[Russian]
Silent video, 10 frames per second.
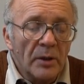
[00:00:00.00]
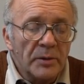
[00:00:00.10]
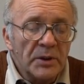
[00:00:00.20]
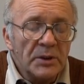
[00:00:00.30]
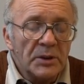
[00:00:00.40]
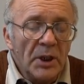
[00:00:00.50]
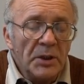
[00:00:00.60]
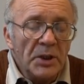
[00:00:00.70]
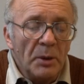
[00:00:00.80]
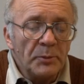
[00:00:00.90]
В
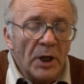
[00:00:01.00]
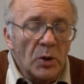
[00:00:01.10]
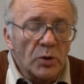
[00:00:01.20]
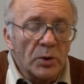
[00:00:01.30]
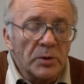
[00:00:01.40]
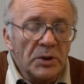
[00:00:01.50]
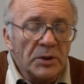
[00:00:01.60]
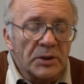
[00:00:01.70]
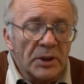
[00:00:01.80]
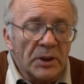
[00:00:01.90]
гнезде не обнаружил
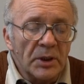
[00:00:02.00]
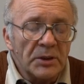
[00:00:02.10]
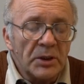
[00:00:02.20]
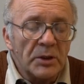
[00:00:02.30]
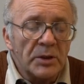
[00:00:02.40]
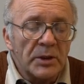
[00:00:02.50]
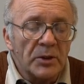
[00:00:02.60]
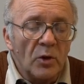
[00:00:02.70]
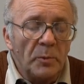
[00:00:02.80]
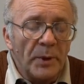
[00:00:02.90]
ни сырости, ни
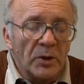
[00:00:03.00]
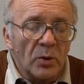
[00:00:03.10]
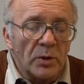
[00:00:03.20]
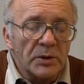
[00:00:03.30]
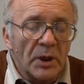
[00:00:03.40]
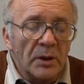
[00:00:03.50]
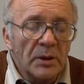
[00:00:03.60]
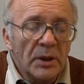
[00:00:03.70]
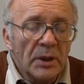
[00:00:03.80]
следов поноса,